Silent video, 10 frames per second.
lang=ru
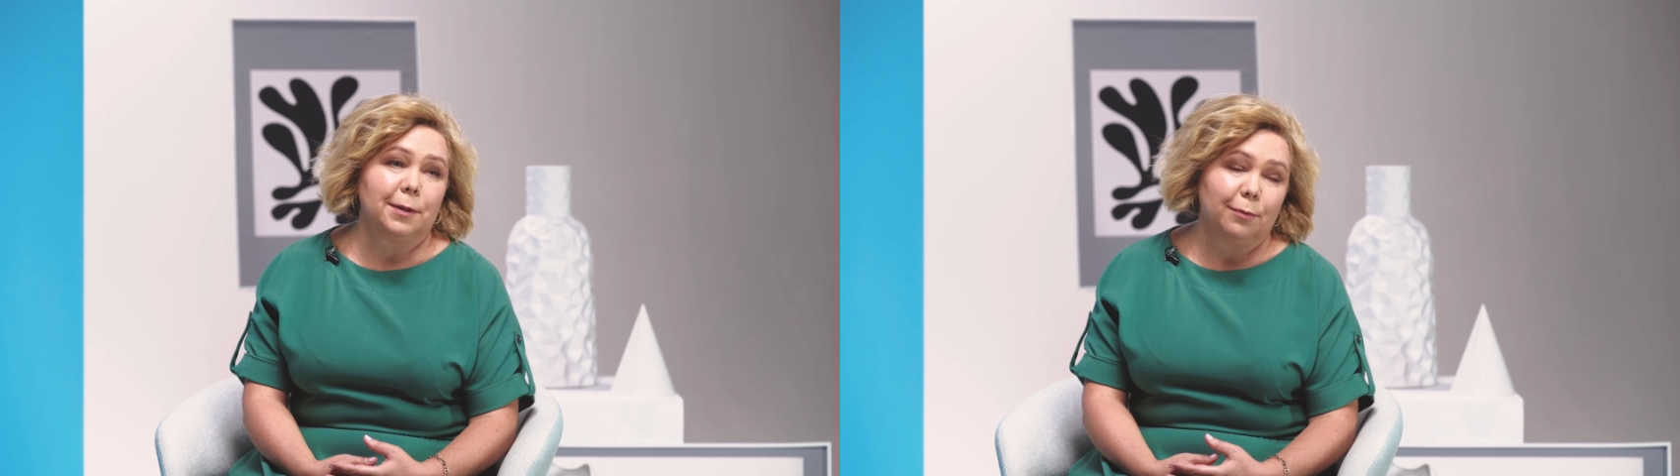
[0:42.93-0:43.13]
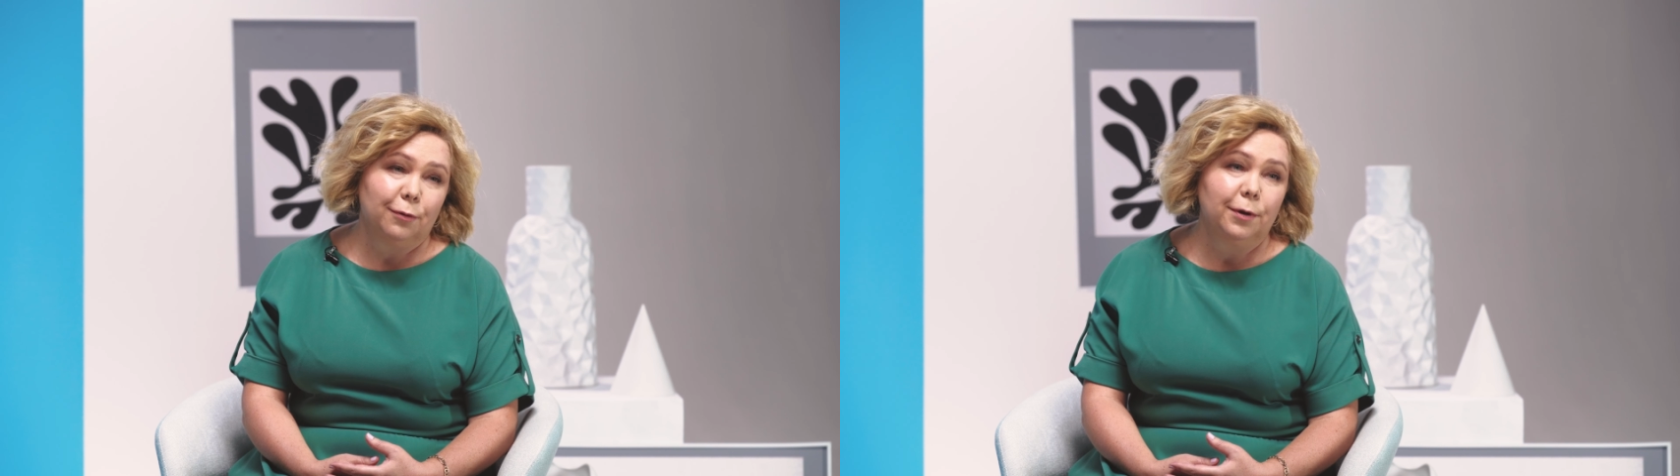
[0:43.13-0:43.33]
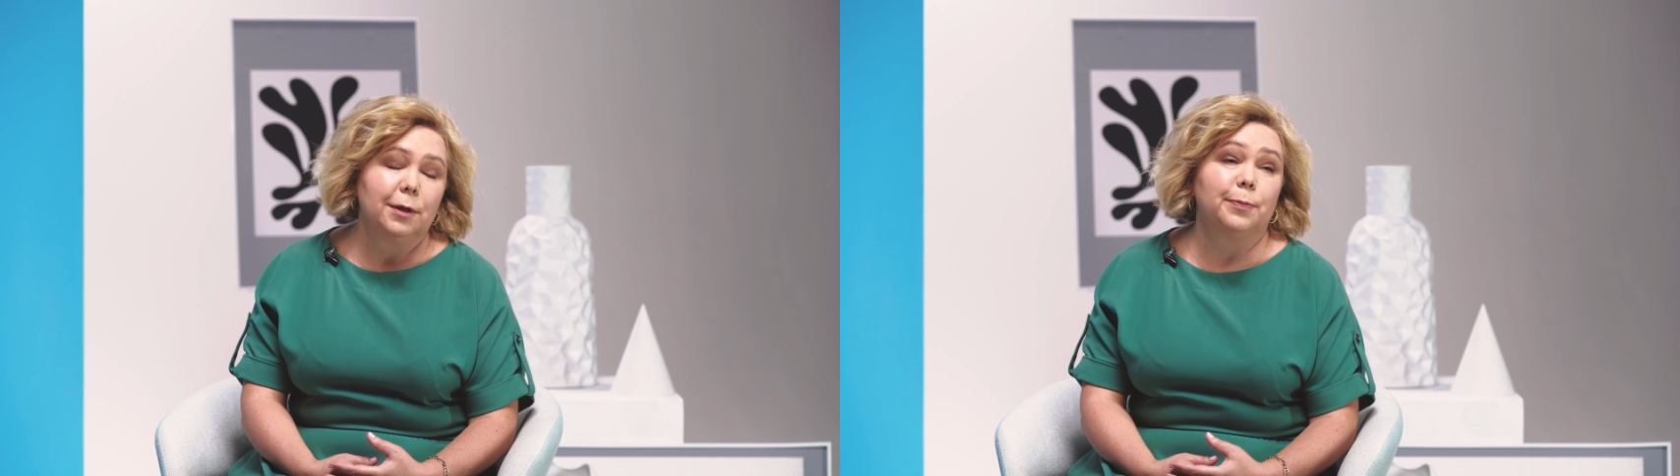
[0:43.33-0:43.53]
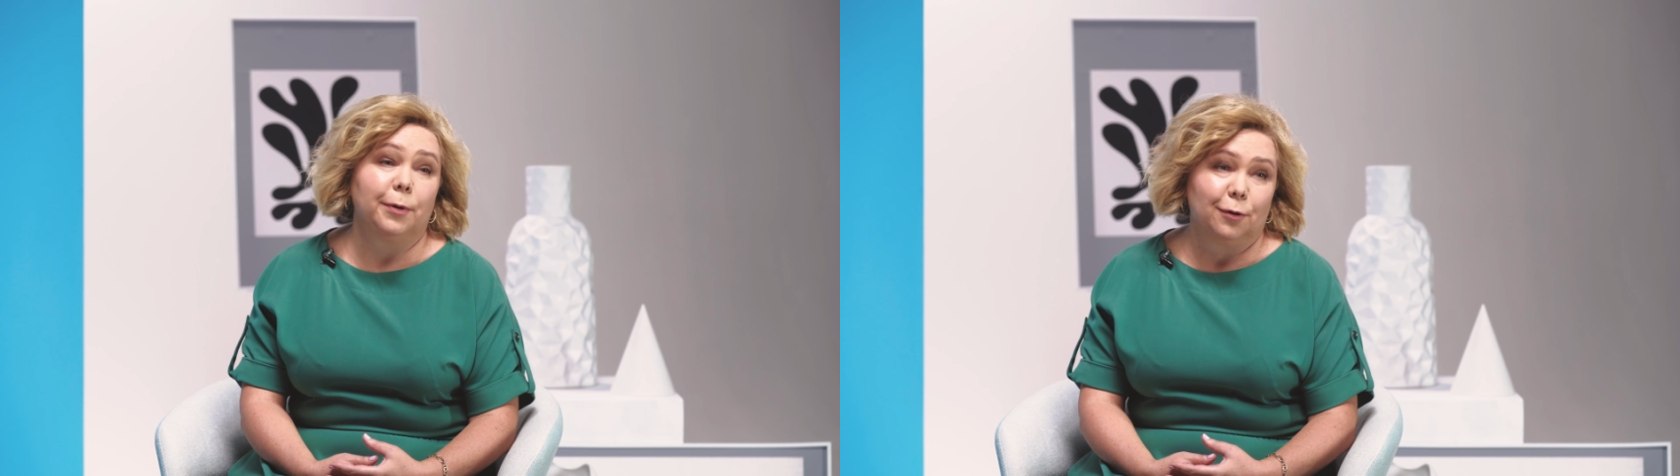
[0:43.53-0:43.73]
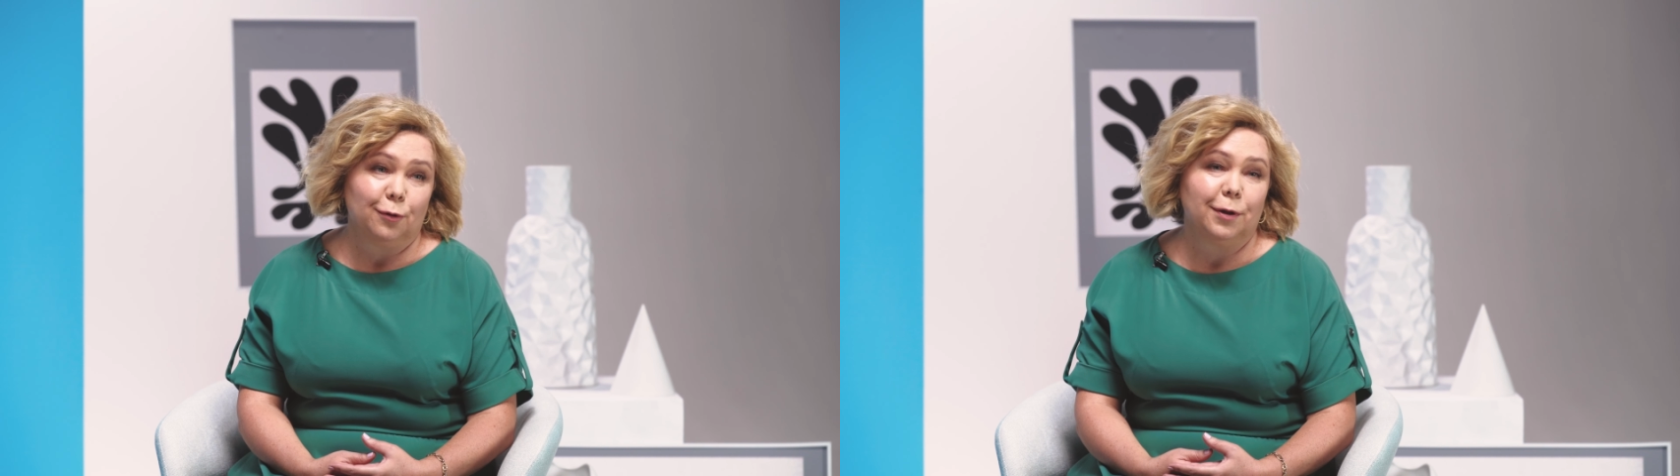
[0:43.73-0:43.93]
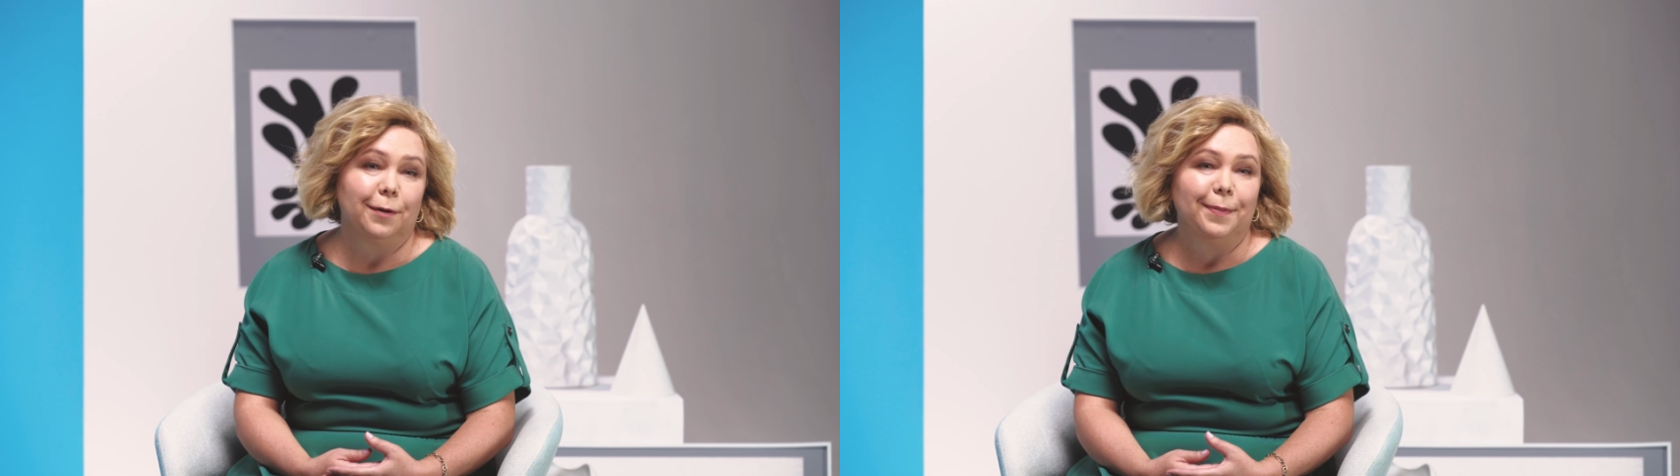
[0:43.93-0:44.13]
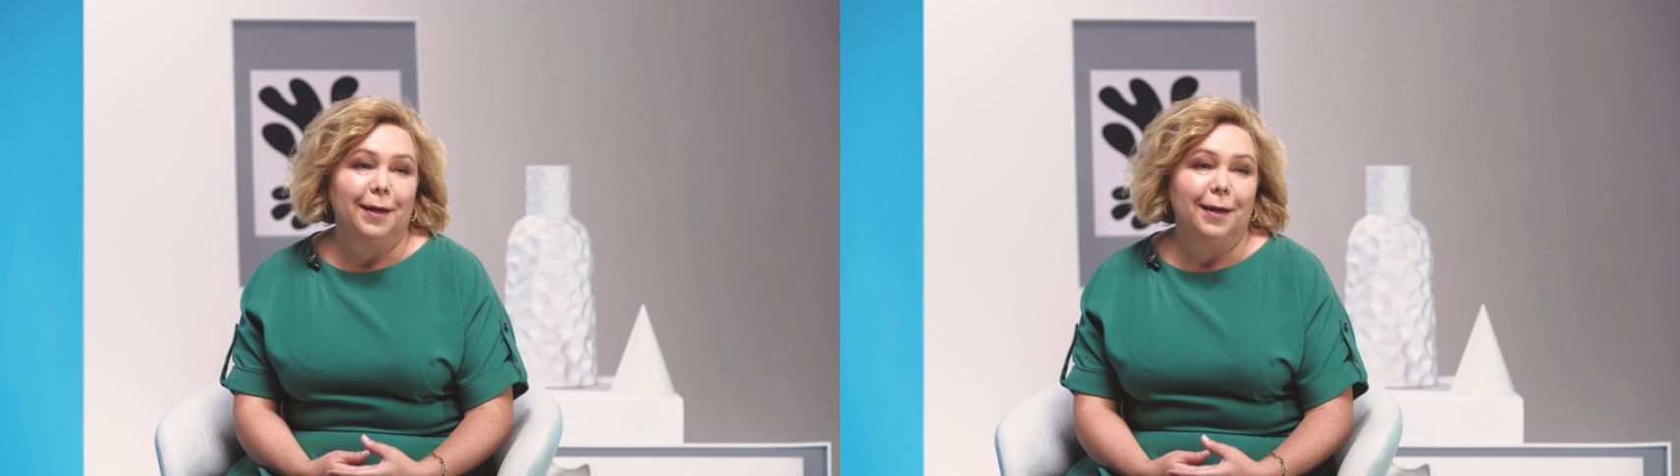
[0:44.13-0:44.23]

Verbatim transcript: собой и с природой.